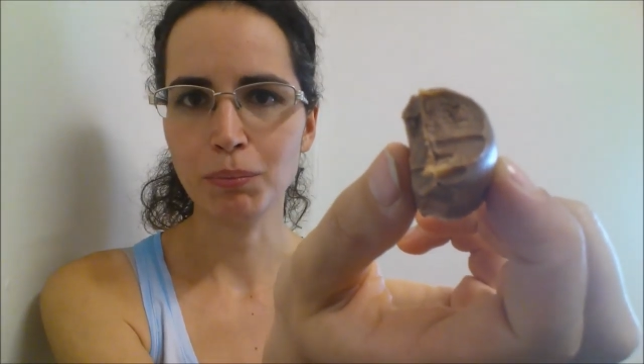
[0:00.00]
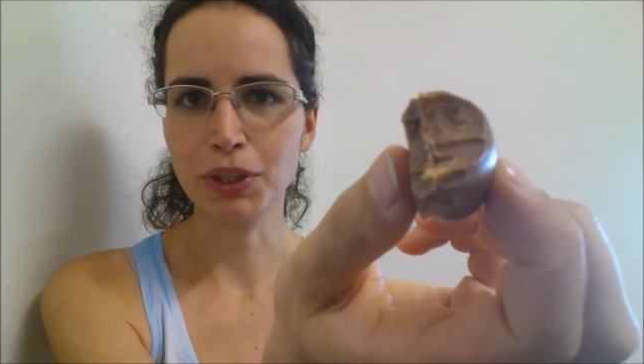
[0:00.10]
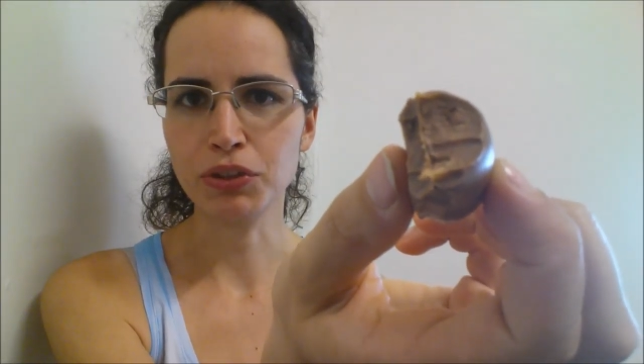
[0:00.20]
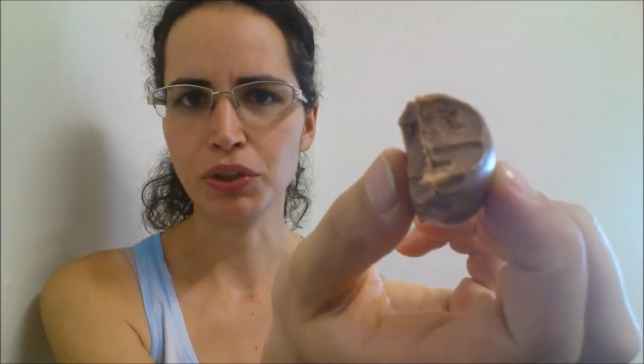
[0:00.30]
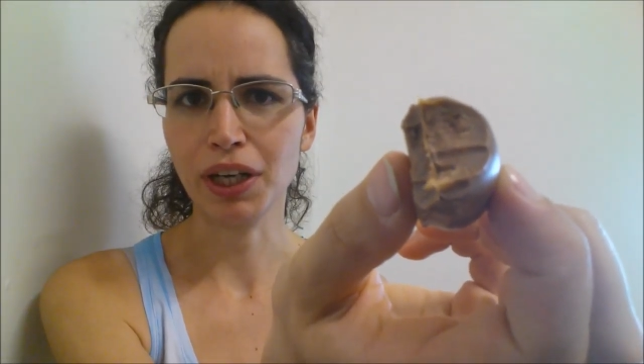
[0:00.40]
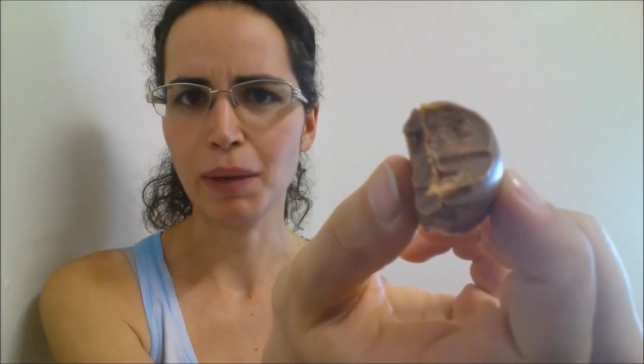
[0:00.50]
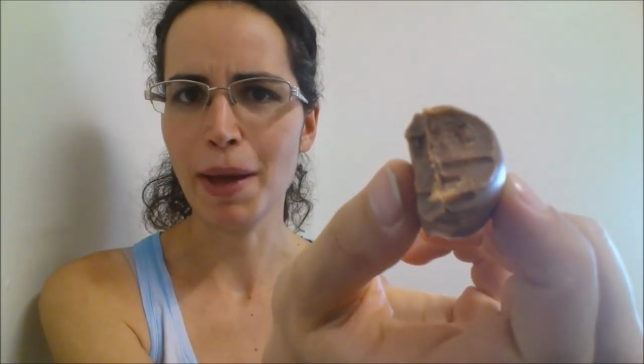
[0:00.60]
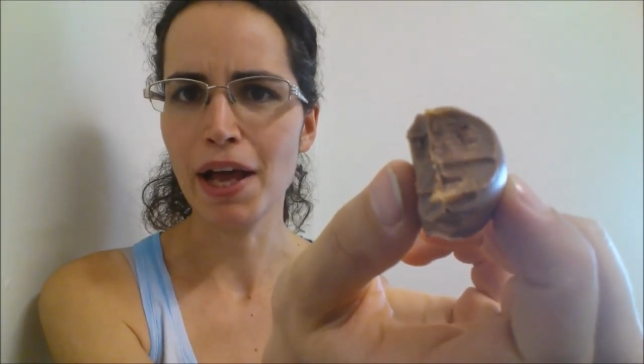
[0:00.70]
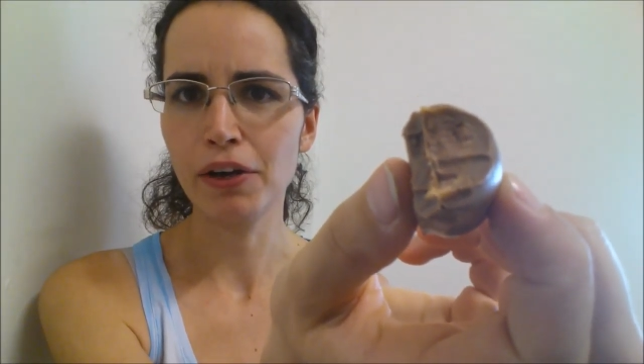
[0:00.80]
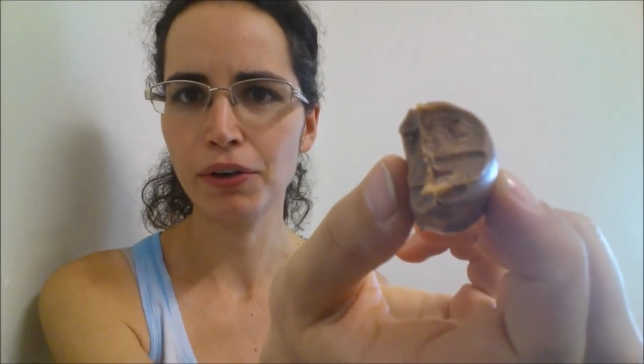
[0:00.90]
penso
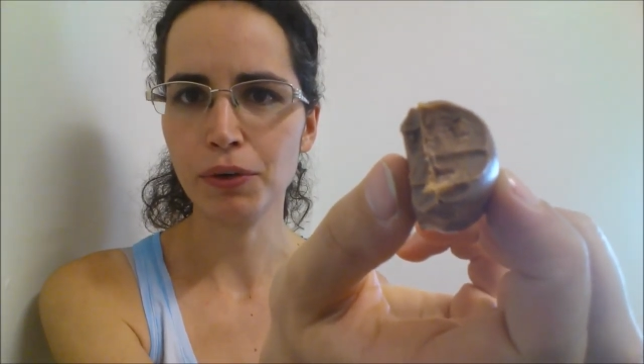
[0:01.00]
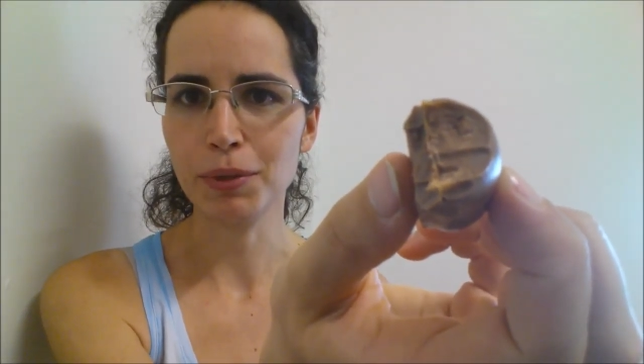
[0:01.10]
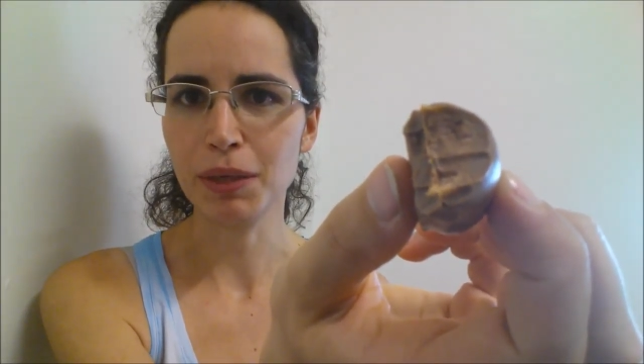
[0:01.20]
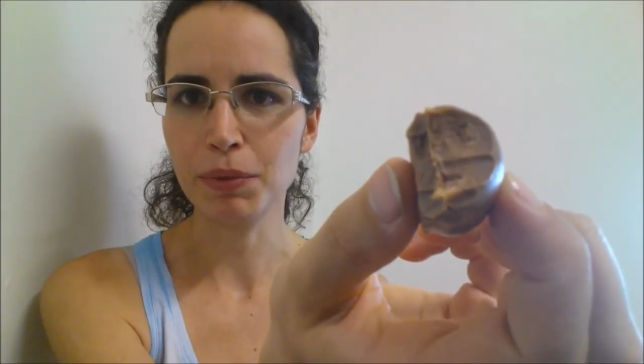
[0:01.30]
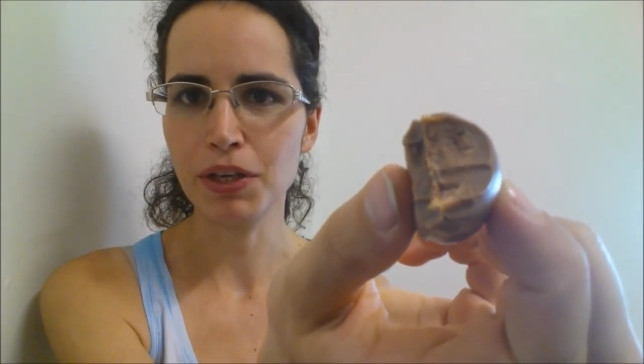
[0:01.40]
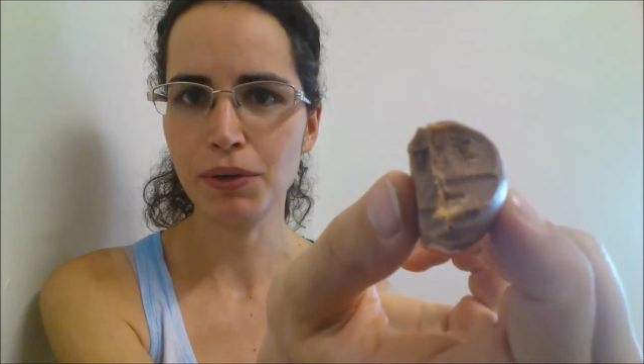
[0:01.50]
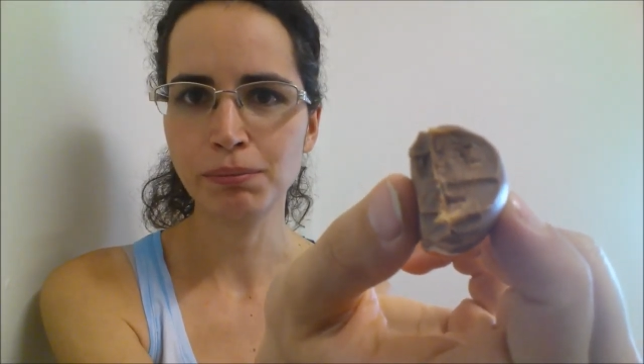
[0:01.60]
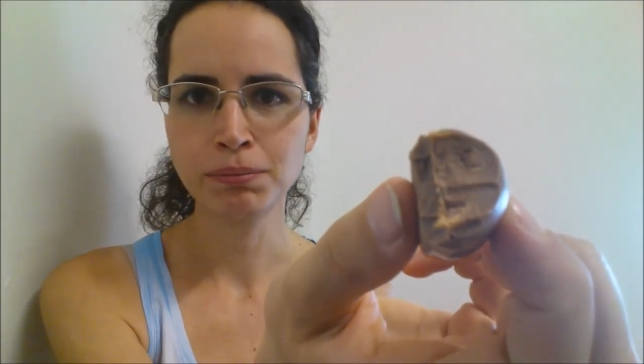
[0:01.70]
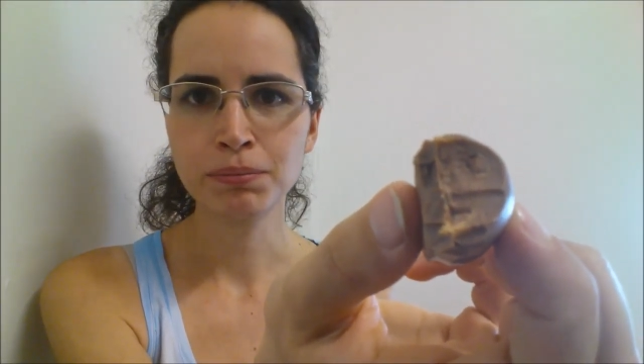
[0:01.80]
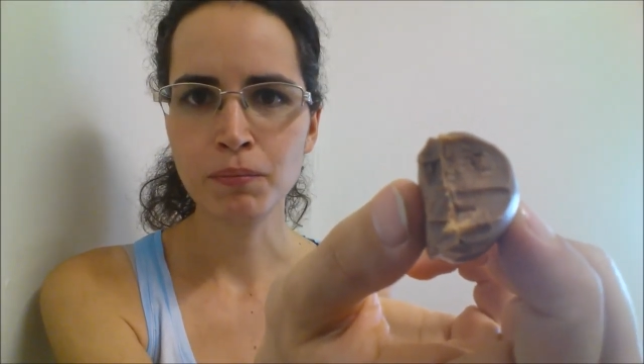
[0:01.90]
caramello come
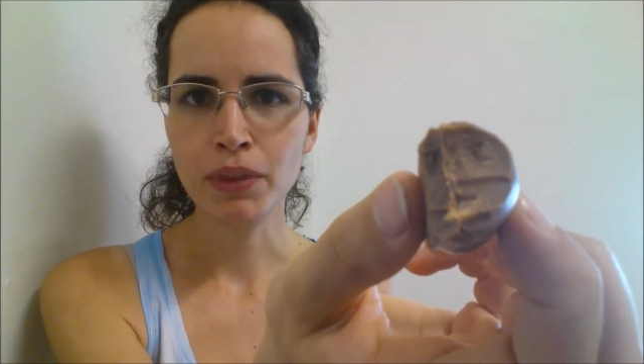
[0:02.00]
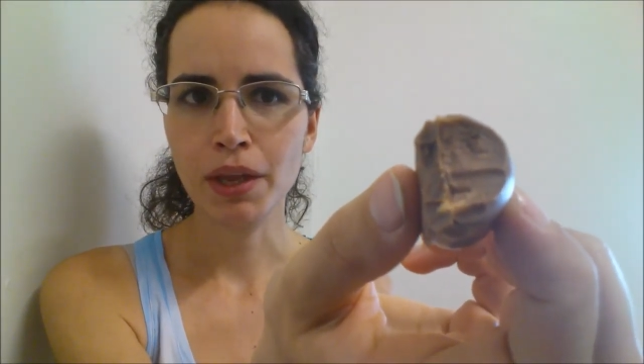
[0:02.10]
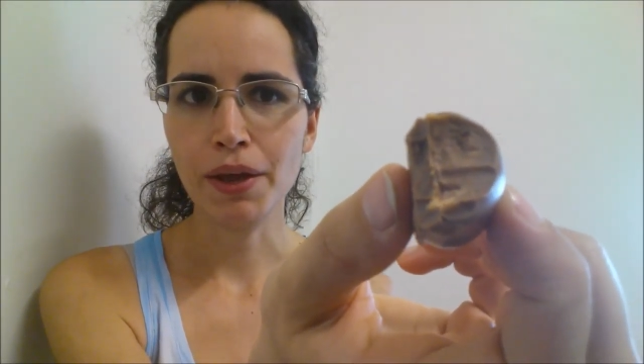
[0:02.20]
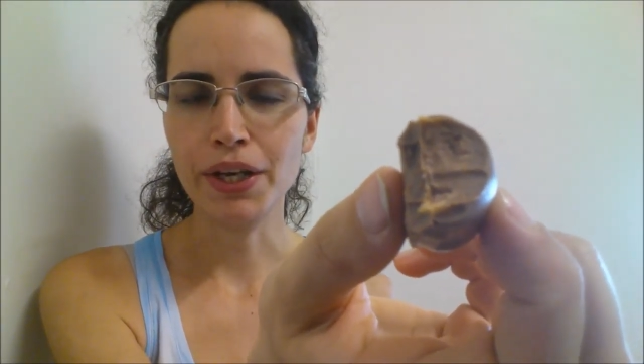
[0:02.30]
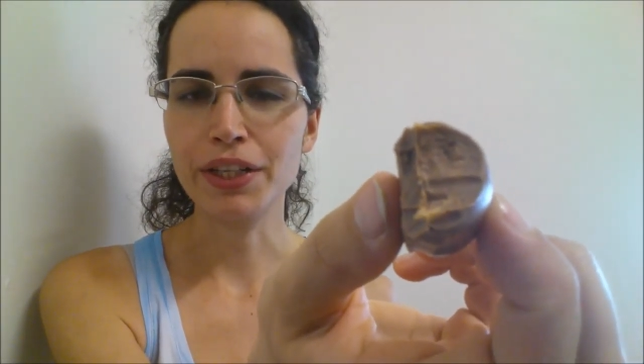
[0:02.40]
ripieno e